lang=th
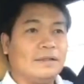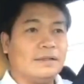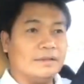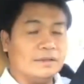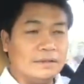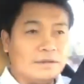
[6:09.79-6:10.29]
ห
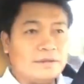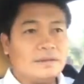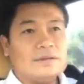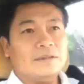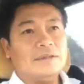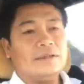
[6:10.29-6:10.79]
รือ
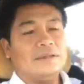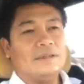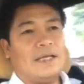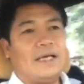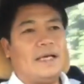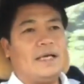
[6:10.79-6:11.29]

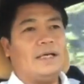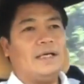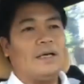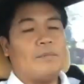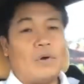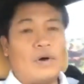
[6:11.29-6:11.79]
นะฮะ
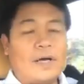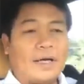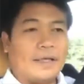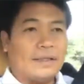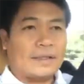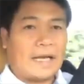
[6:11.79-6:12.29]
เพราะ
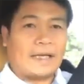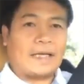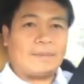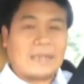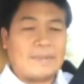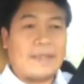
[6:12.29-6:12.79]
การกระ
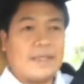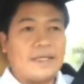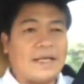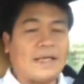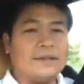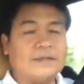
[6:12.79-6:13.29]
ทำตามหน้าที่
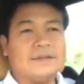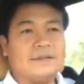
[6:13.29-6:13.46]
นั้น